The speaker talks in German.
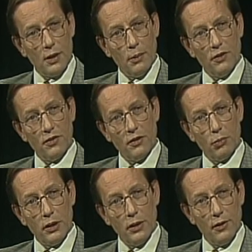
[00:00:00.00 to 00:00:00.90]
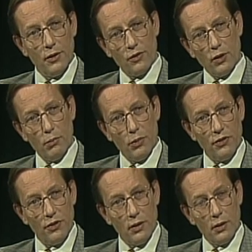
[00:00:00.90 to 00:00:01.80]
Aber ist nicht bei Ihnen auch so ein
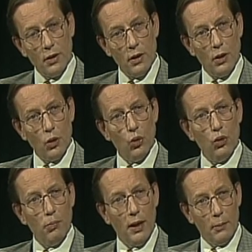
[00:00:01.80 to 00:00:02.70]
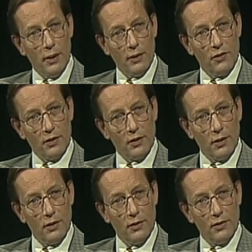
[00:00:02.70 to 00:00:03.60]
bisschen
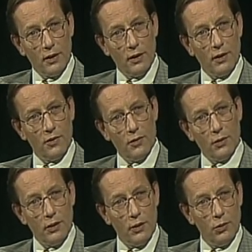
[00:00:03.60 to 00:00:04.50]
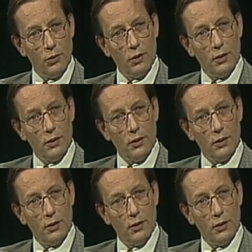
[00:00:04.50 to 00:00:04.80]
Unbarmherzigkeit dieser Generation gegenüber?